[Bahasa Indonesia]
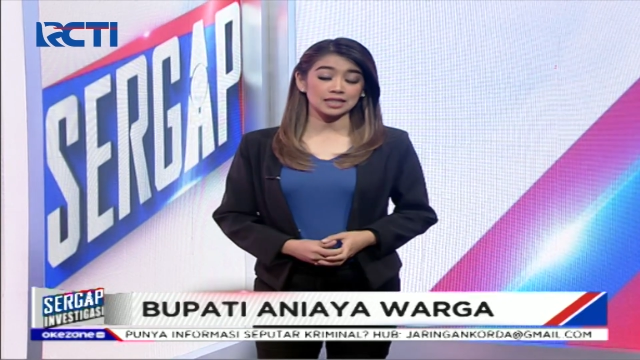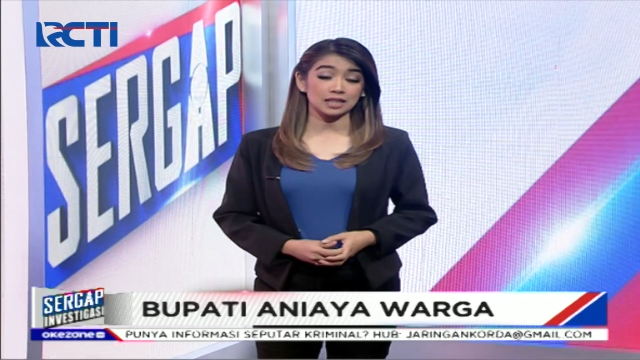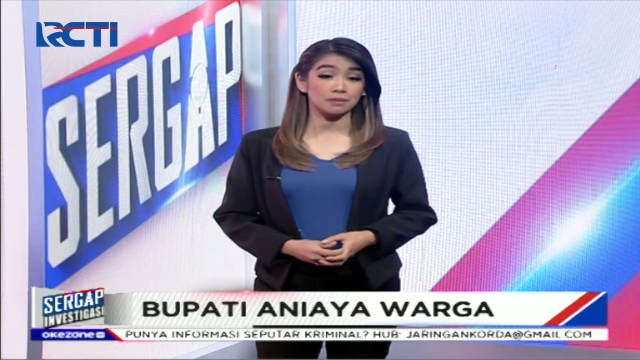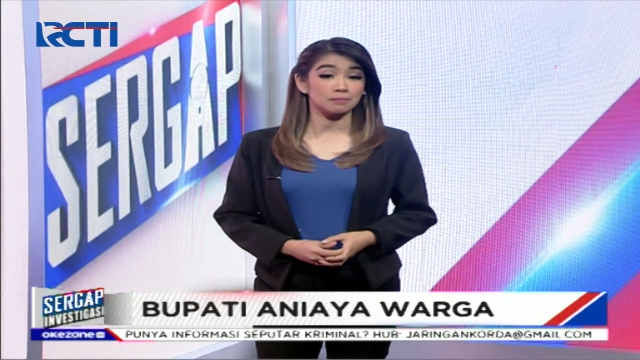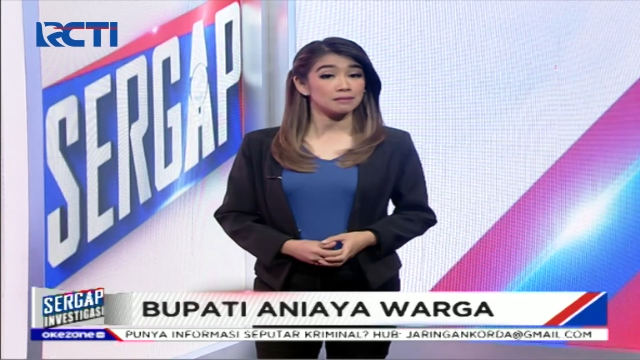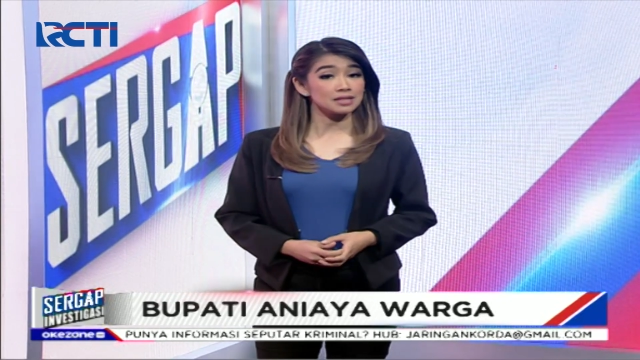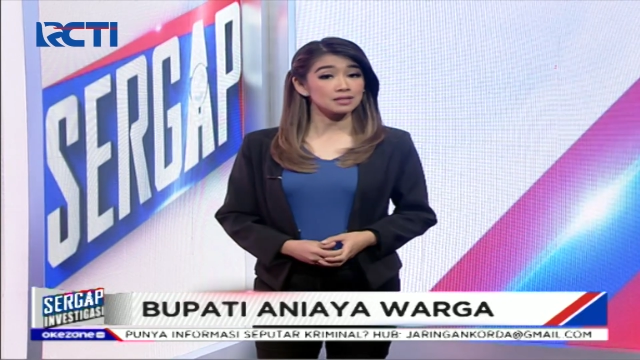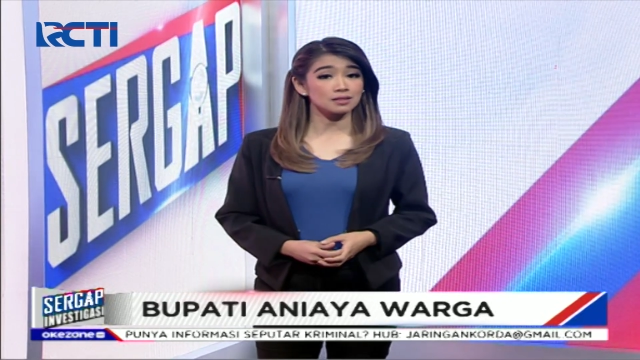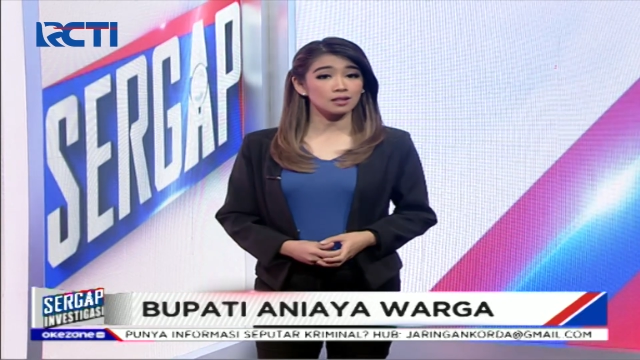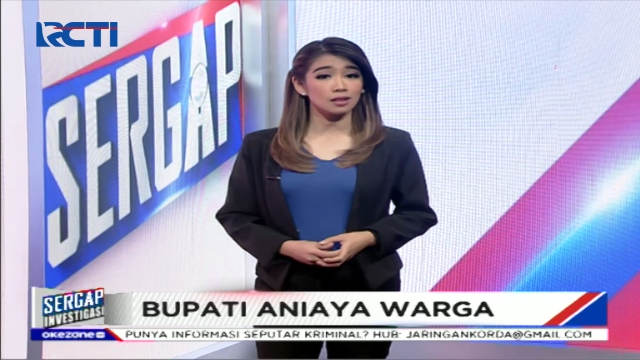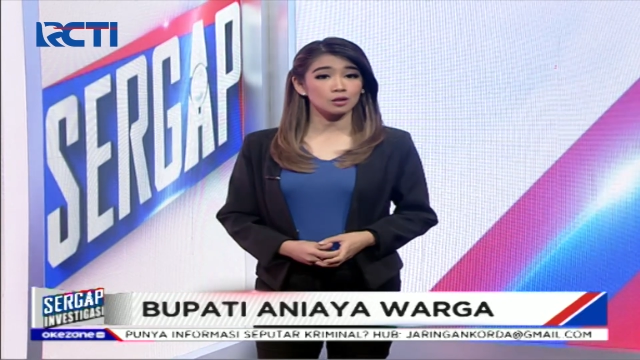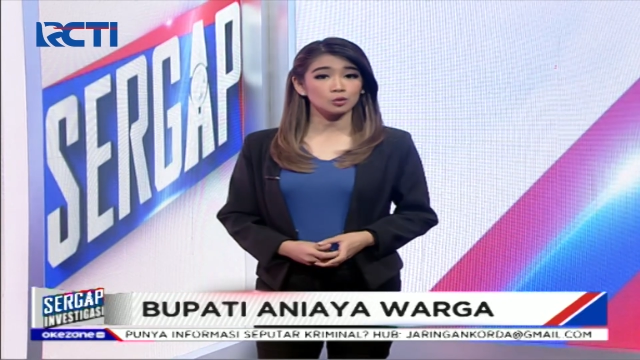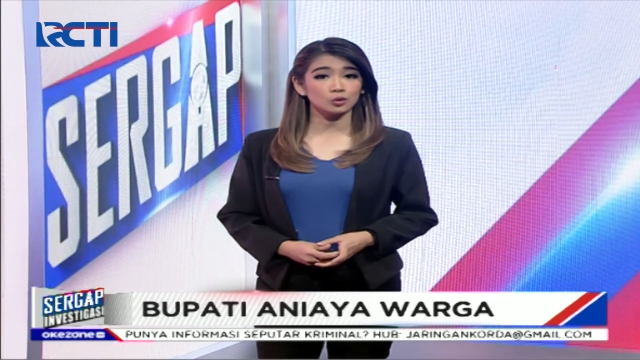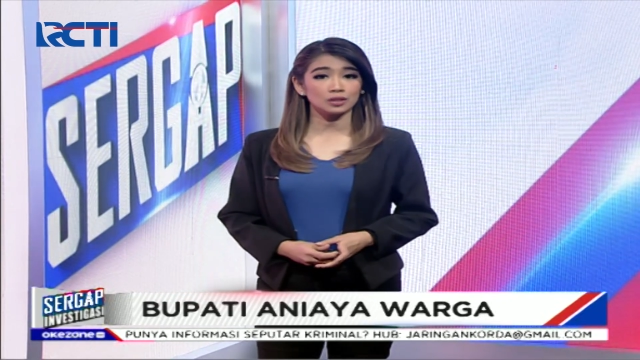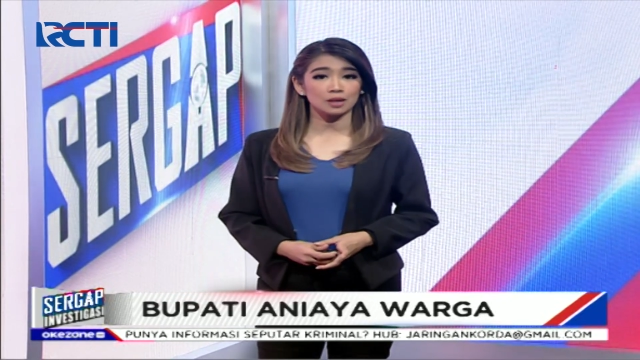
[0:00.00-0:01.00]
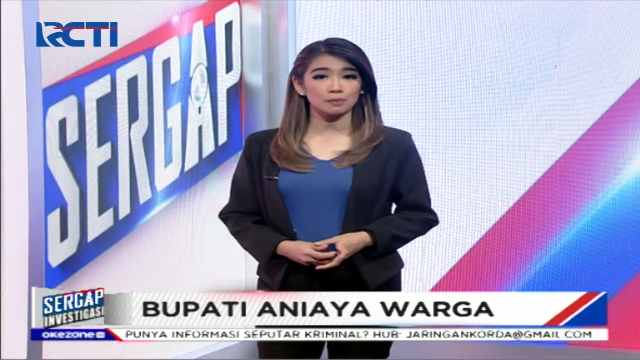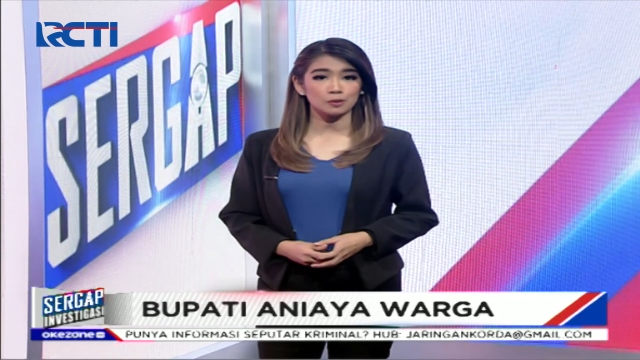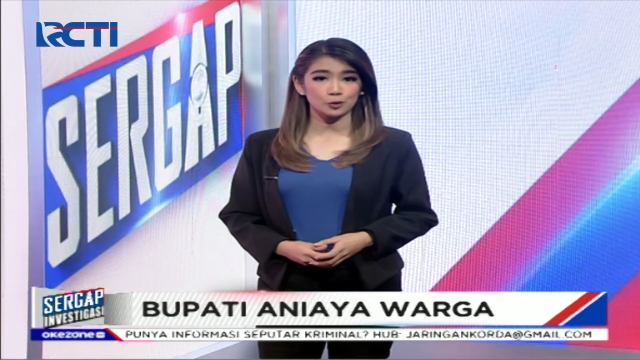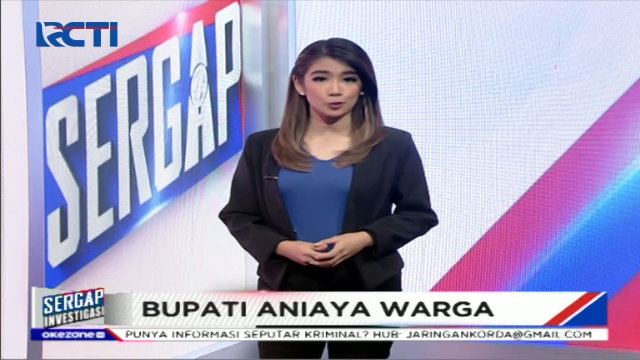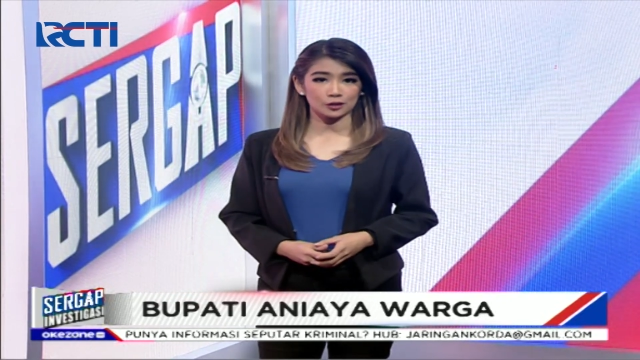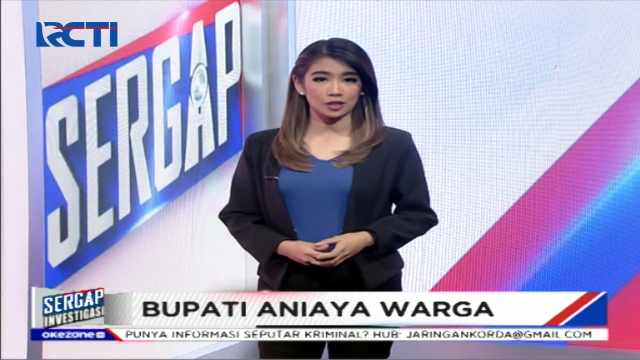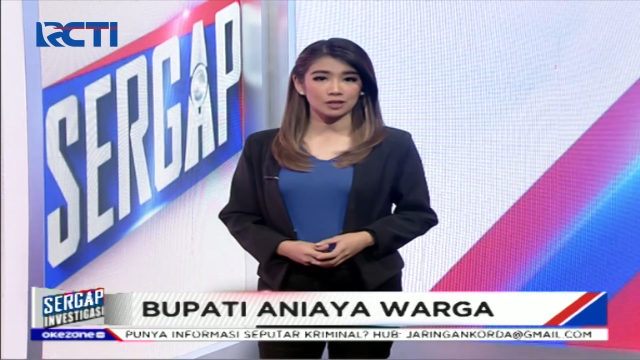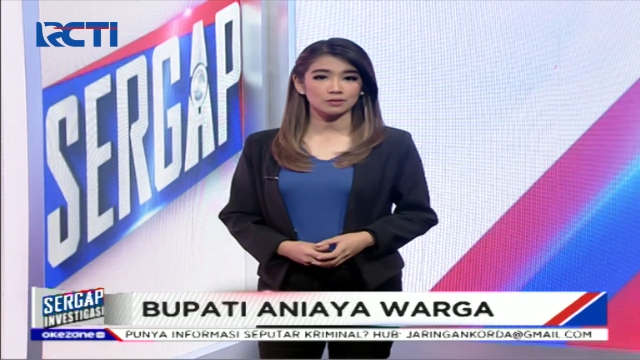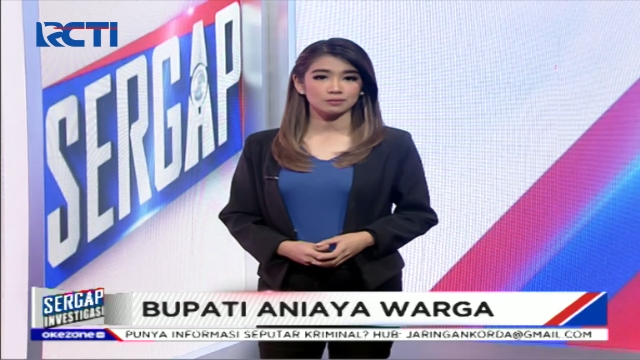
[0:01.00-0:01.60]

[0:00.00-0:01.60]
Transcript: karena masalah utang piutang.